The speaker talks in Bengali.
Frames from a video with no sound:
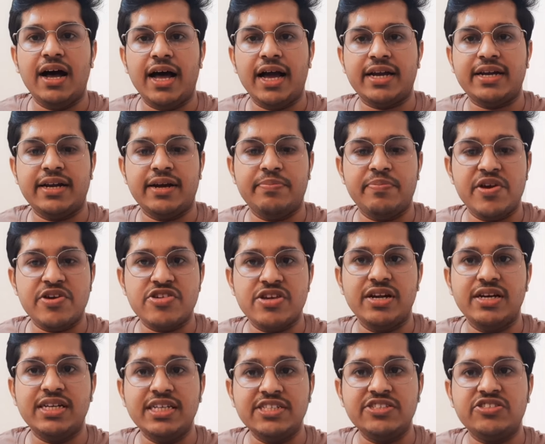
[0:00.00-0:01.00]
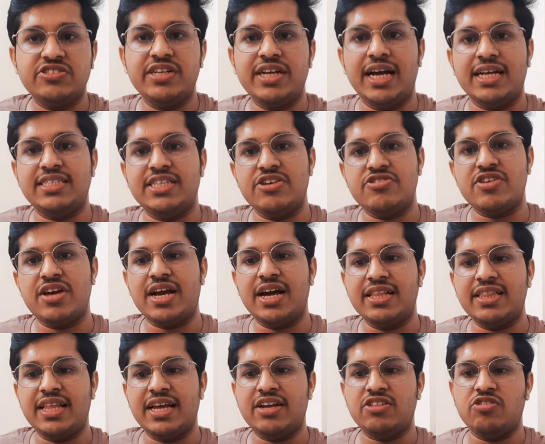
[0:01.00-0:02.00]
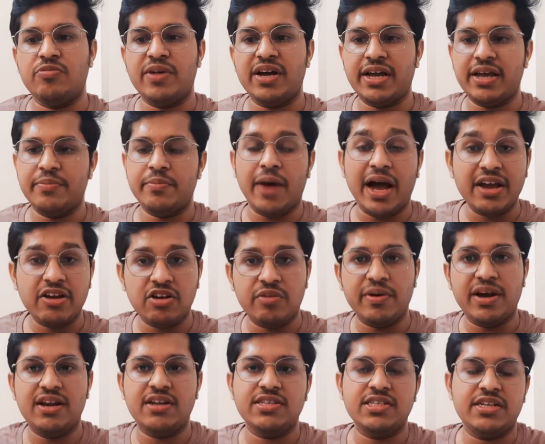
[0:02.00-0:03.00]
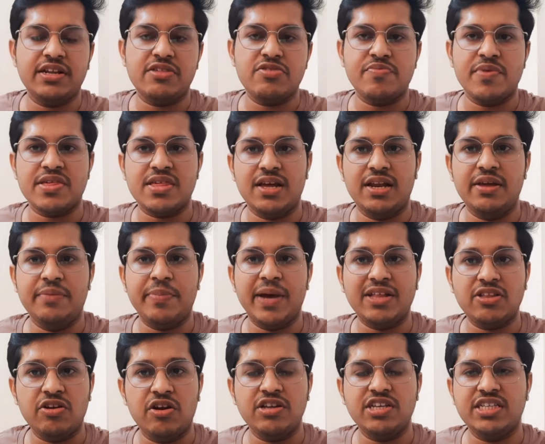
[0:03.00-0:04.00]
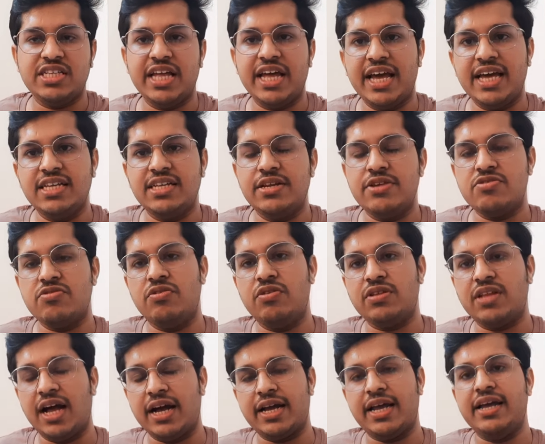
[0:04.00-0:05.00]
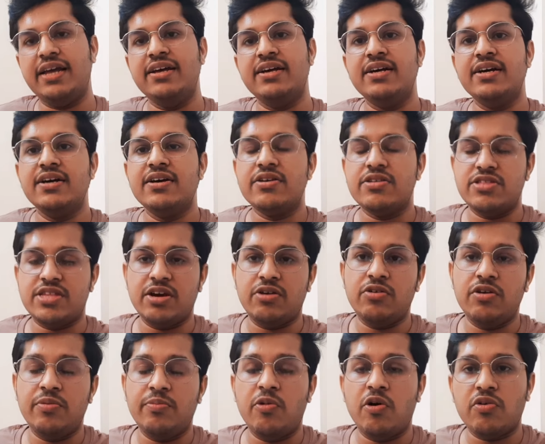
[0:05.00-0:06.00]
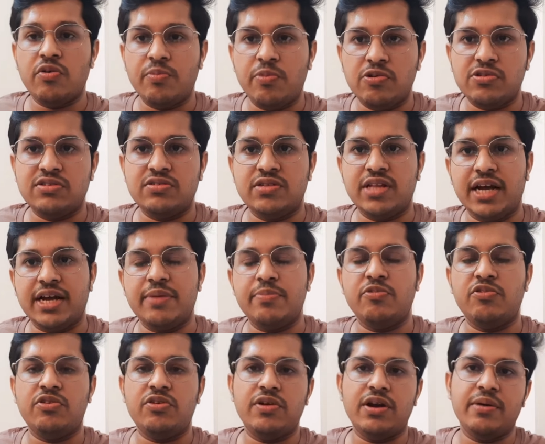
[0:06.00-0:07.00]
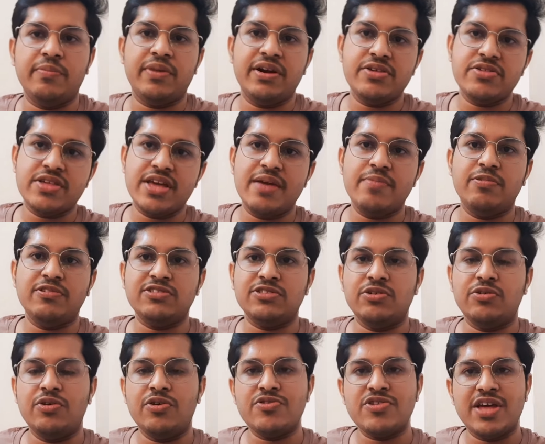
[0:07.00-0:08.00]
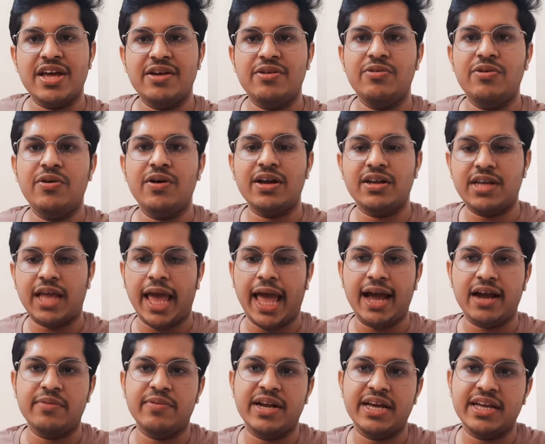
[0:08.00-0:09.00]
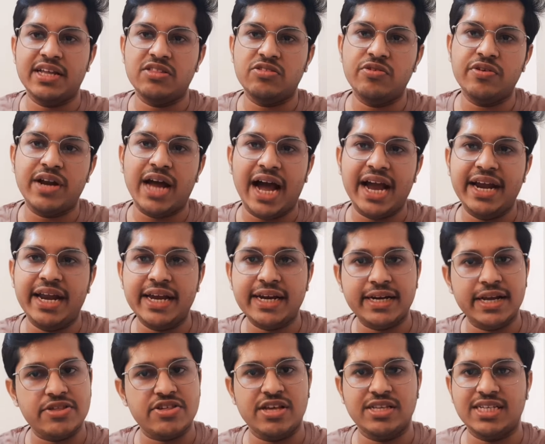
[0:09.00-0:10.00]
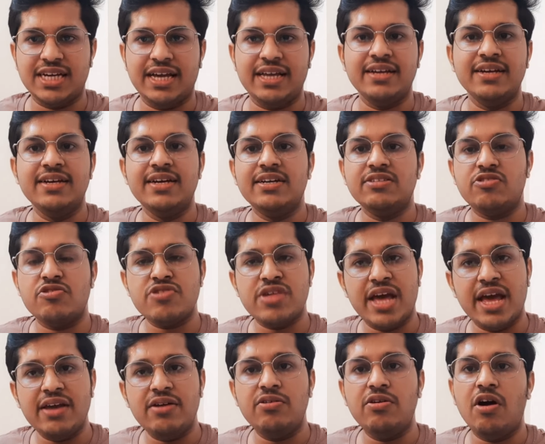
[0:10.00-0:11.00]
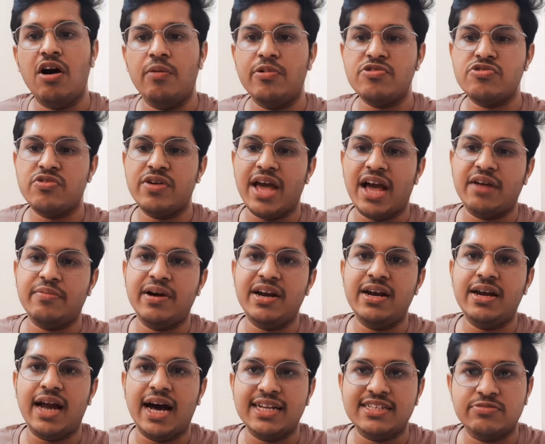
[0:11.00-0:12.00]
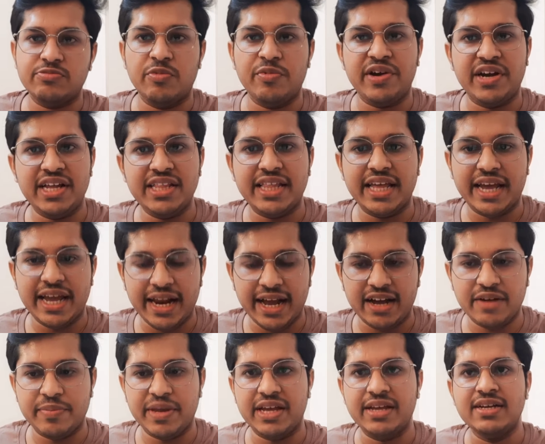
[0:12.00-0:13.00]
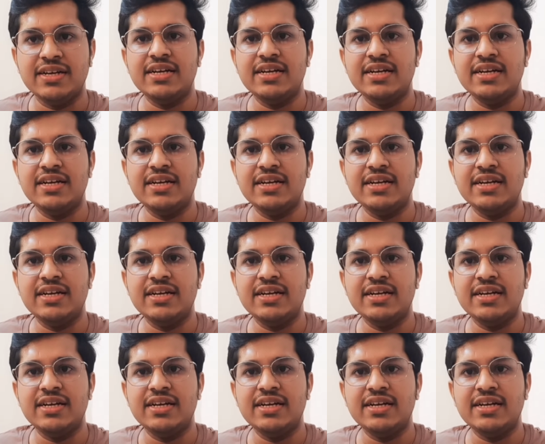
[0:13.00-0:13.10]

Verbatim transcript: একটা পেশেন্ট হিস্ট্রি আছে সেখান থেকে তোমাকে মাইক্রোবায়োলজিতে স্পেশালি প্যাথোলজিতে এই জিনিসগুলো থাকে যেগুলো বড় প্রশ্ন থাকে পনেরো নম্বরে সেই প্রশ্নগুলো সেইগুলো একবারে কিন্তু ডাইরেক্ট এসে যায় তো সেইগুলো অবশ্যই একবার লাস্ট মোমেন্টে দেখে রাখবে